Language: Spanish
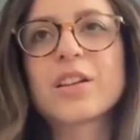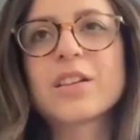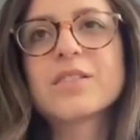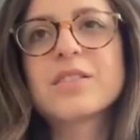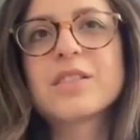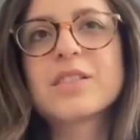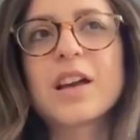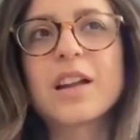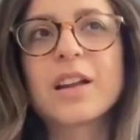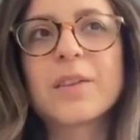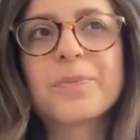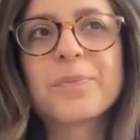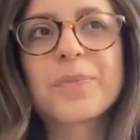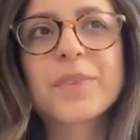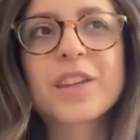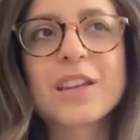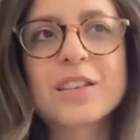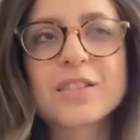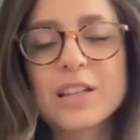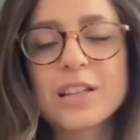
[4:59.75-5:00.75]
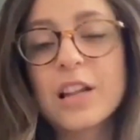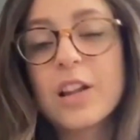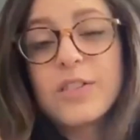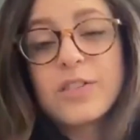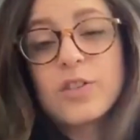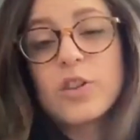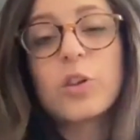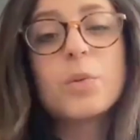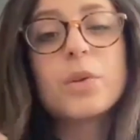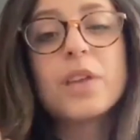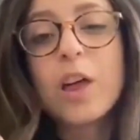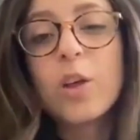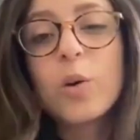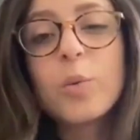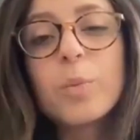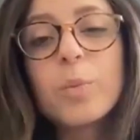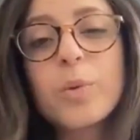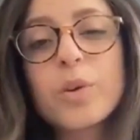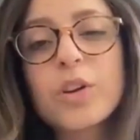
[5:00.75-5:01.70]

se, han, les ha olvidado un